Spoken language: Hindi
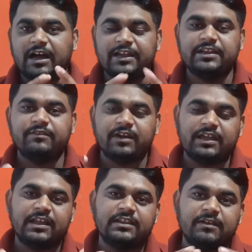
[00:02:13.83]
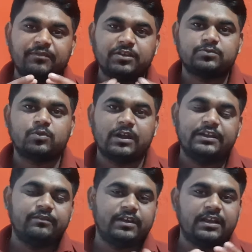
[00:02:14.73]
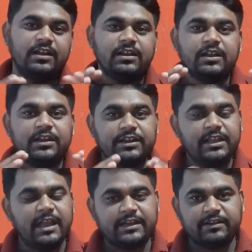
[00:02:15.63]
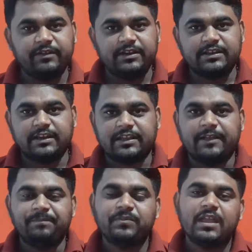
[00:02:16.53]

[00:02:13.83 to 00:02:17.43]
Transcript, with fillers: आईडी वगैरह या फेसबुक आईडी वगैरह डीएक्टिवेट करके